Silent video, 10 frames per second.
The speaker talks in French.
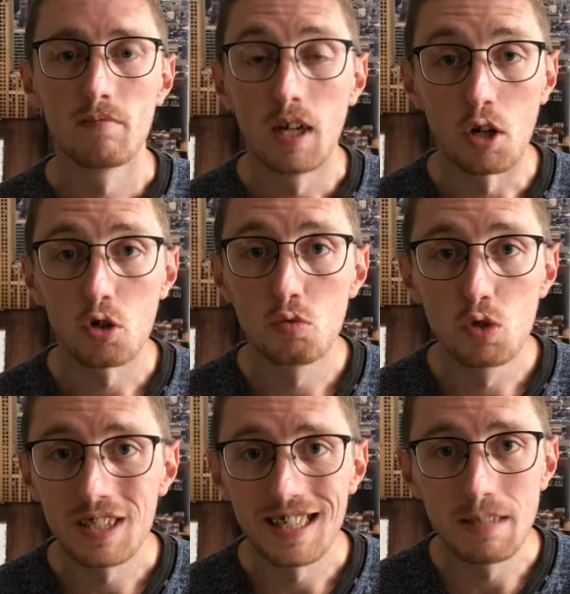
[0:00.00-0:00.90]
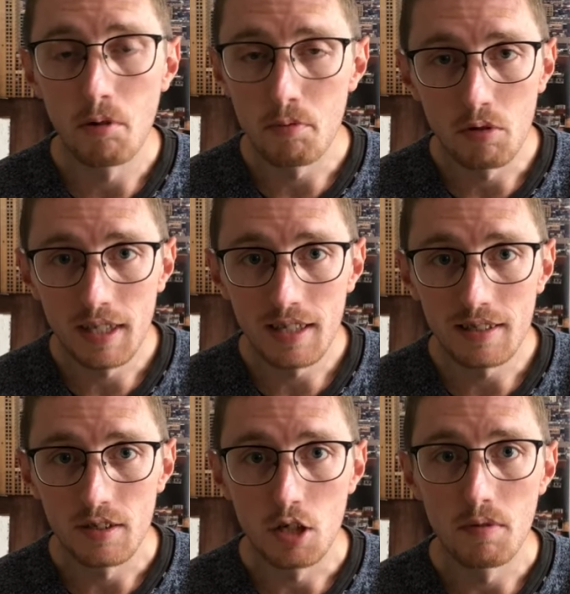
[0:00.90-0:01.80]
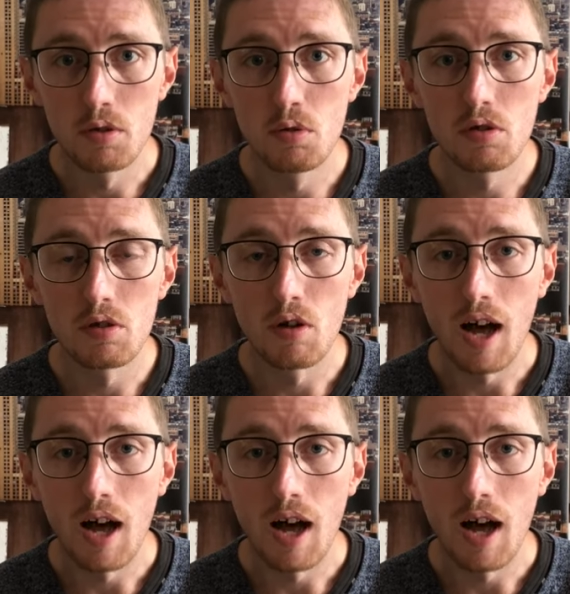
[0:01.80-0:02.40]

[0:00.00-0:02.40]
Alors, je touche quasiment pas au gaz. Je fais juste euh,